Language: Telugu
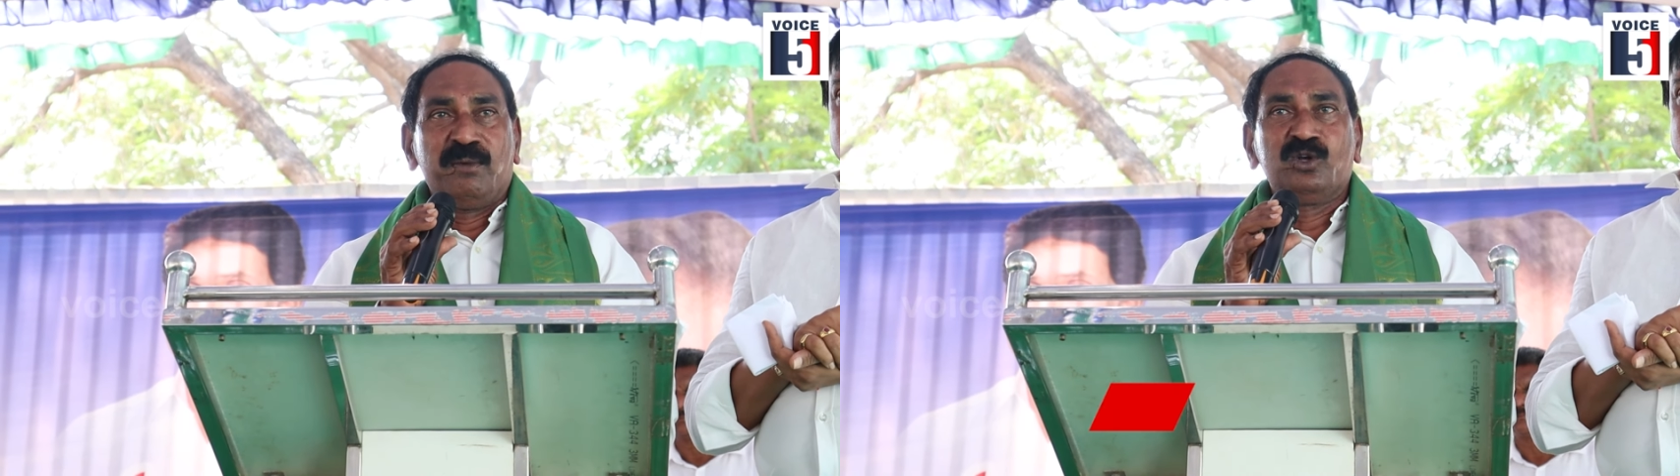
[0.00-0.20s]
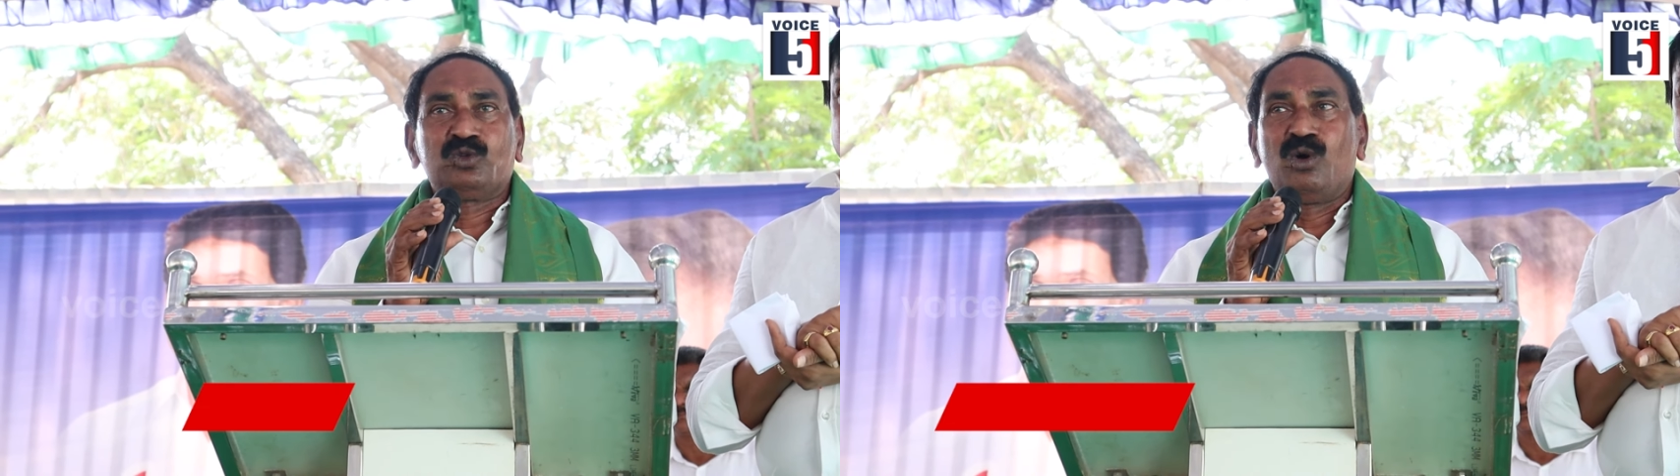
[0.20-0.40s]

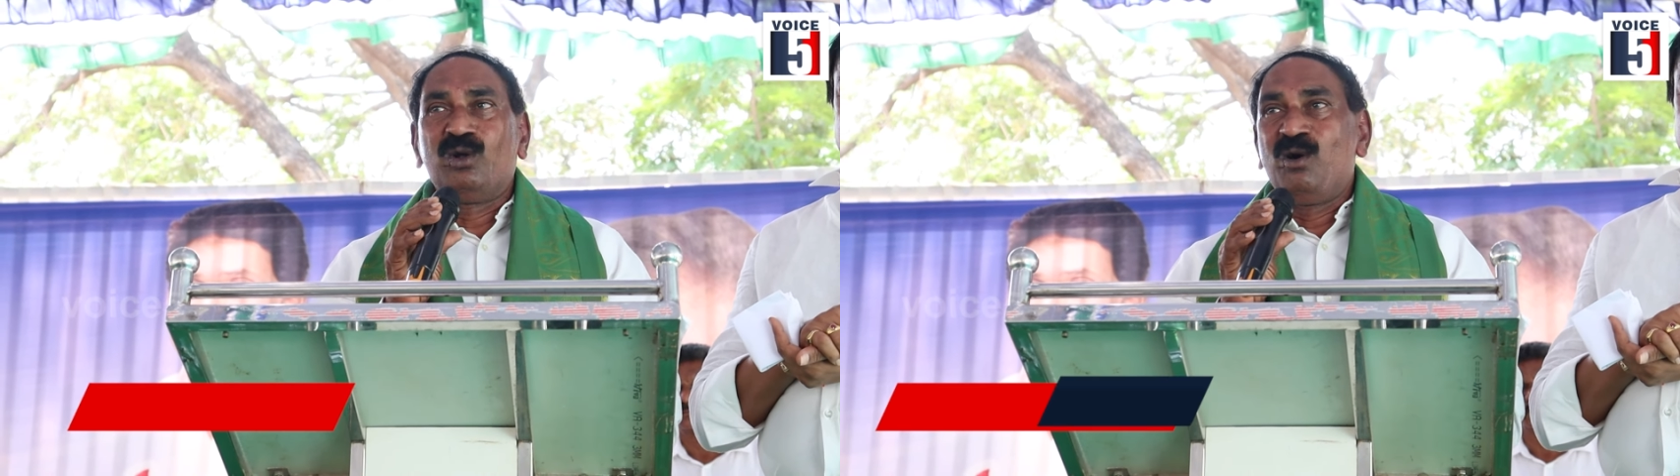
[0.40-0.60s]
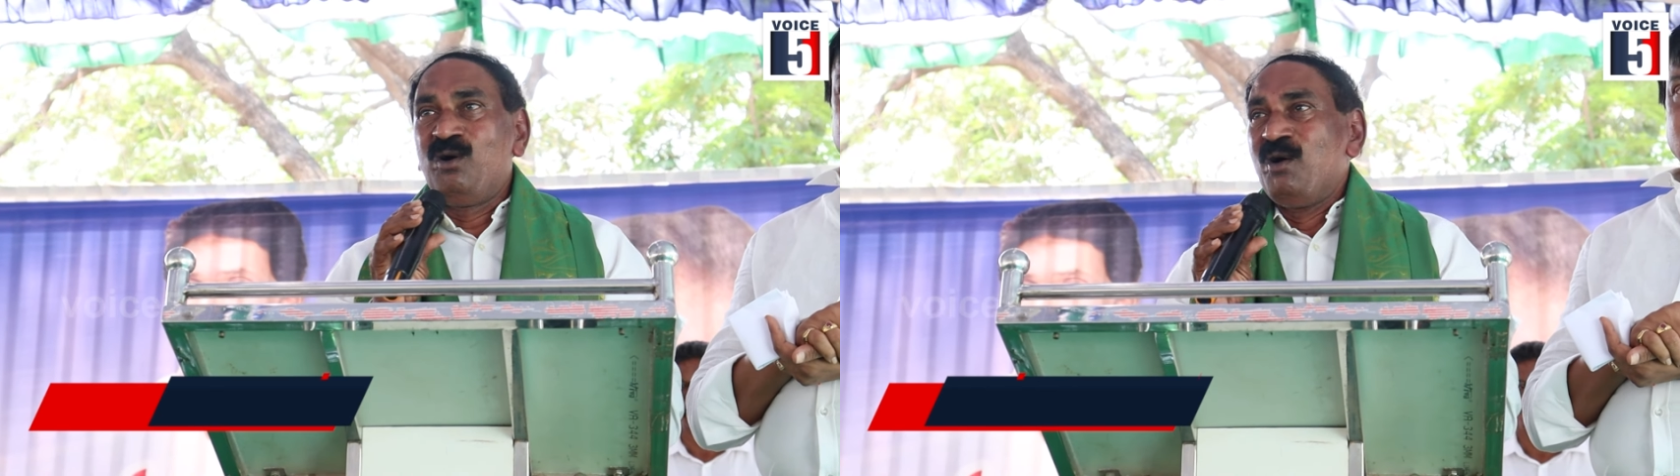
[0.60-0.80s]

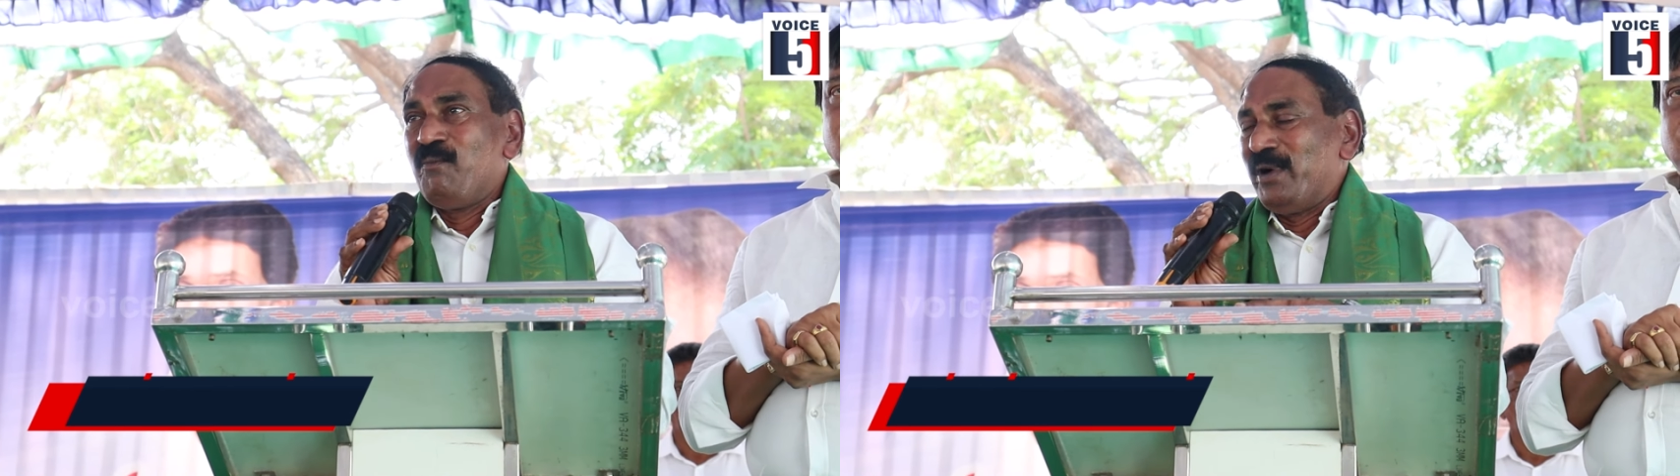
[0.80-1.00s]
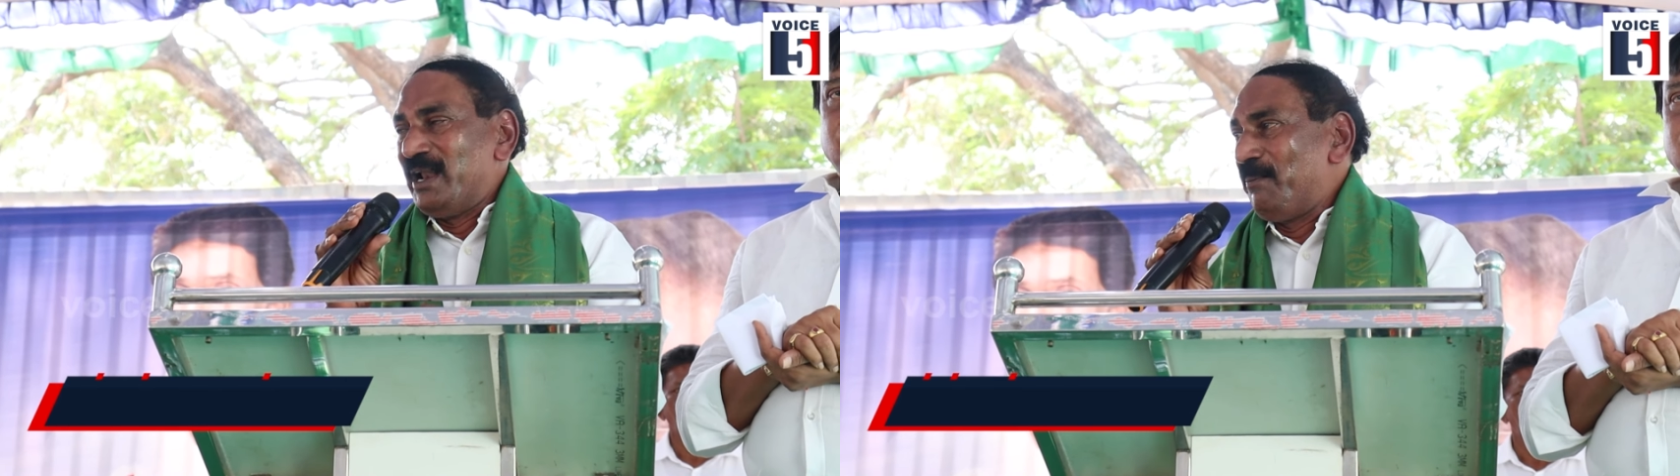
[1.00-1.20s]
ప్రభుత్వంలో
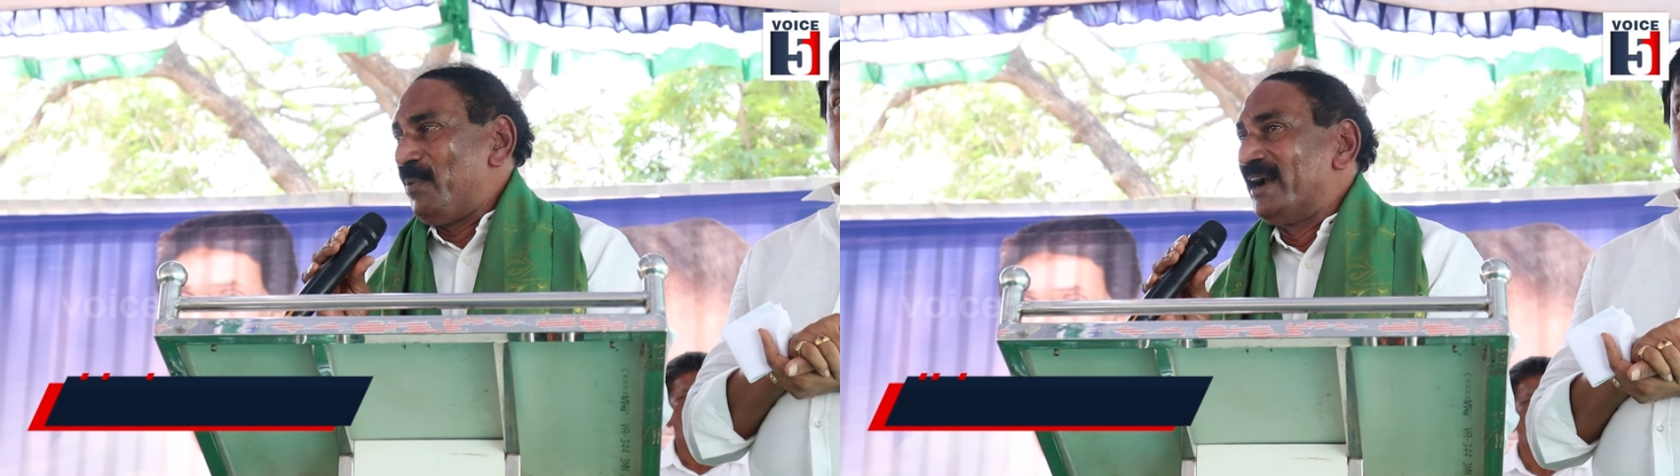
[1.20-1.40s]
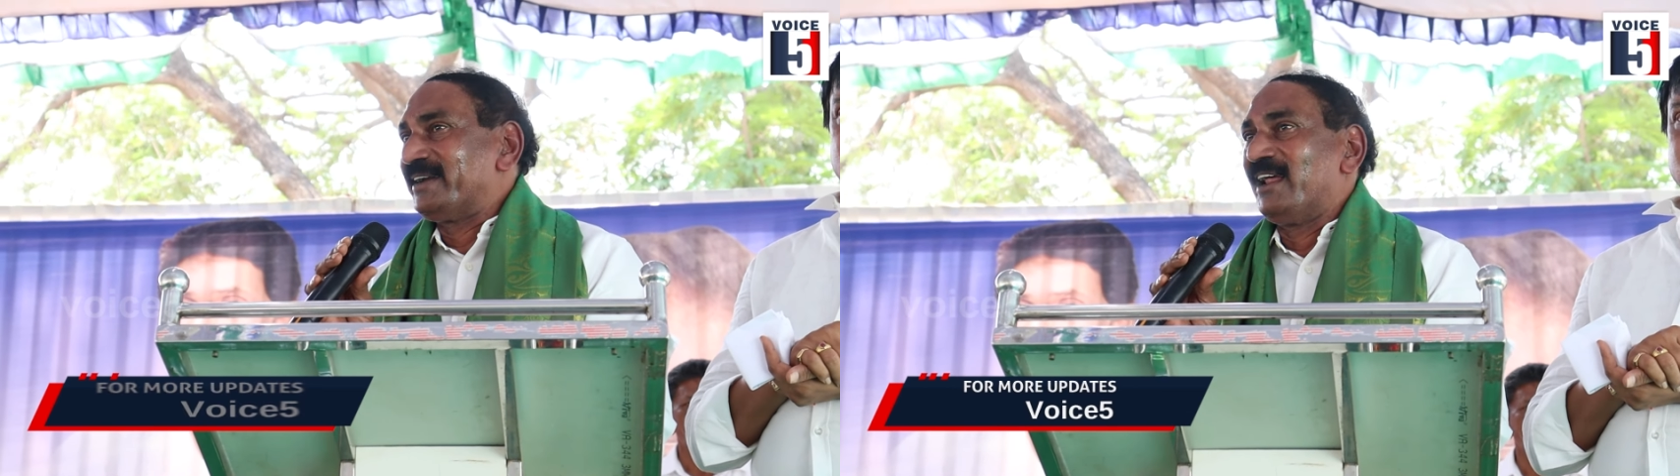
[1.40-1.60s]
మన
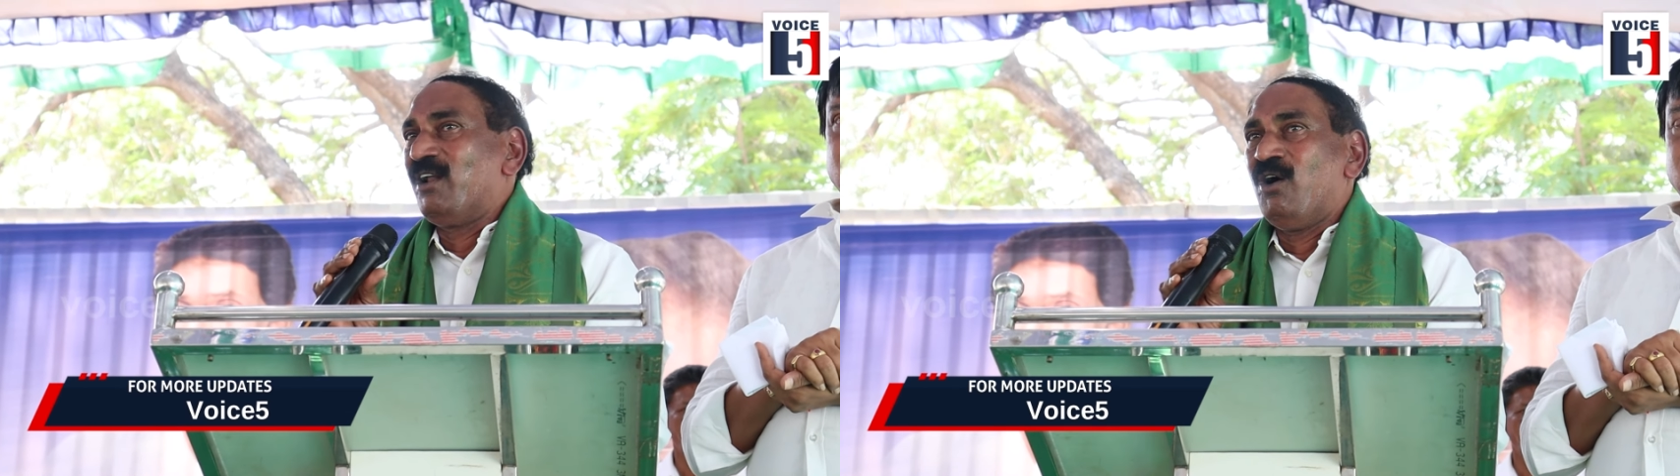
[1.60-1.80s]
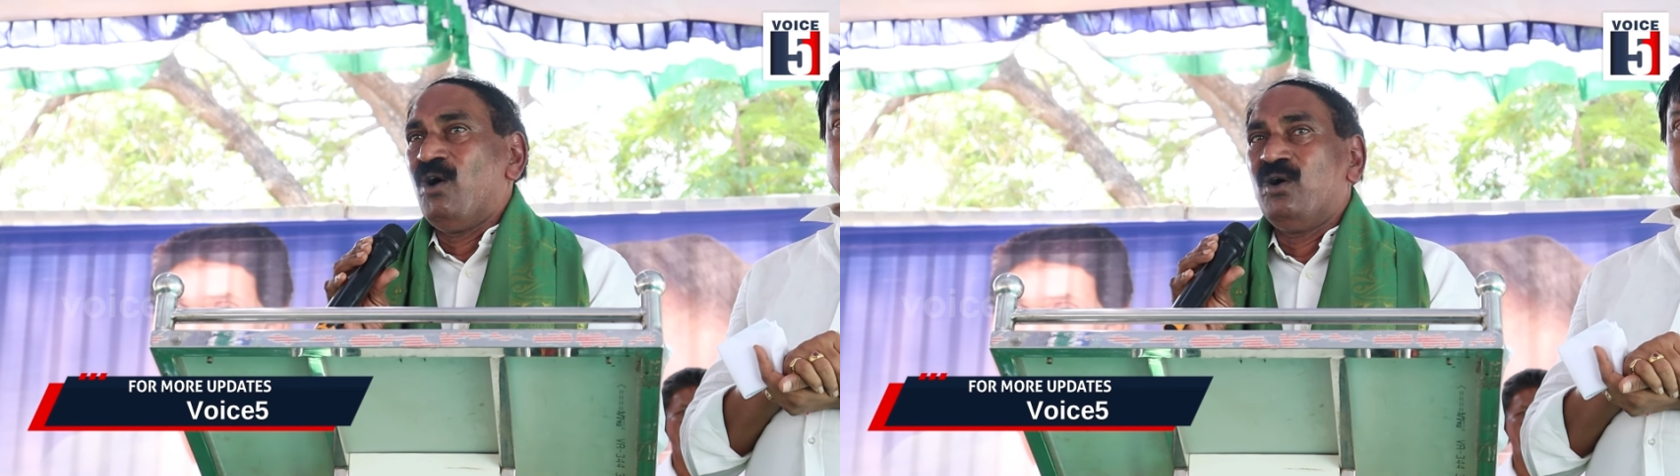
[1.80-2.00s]

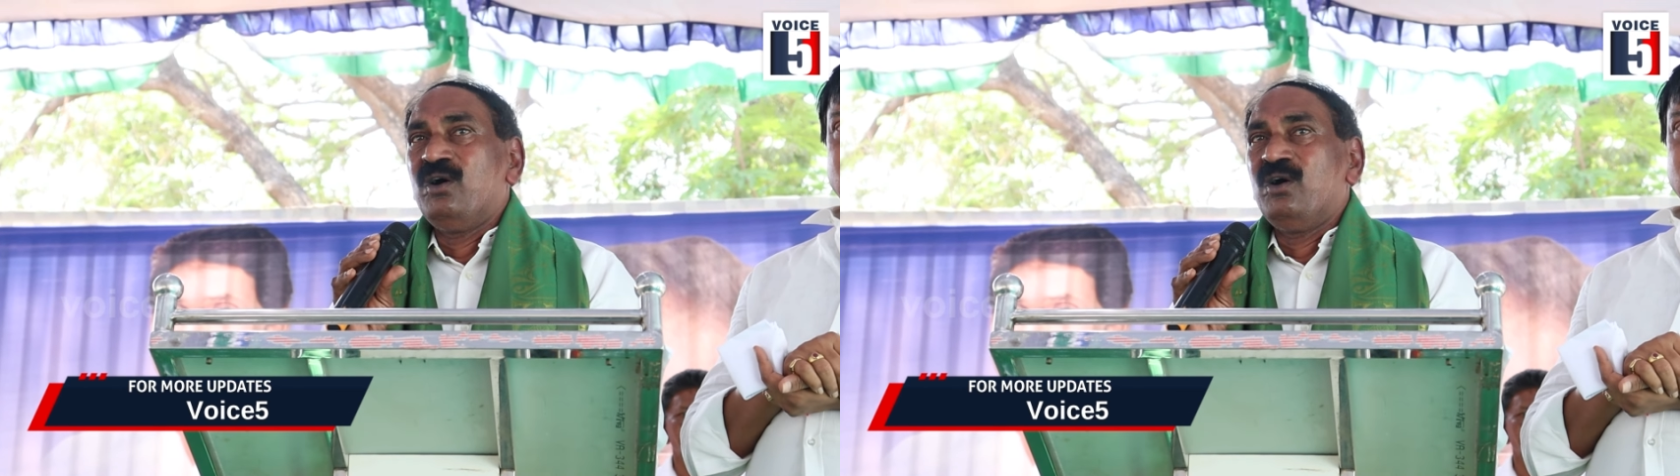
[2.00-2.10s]
పార్టీలో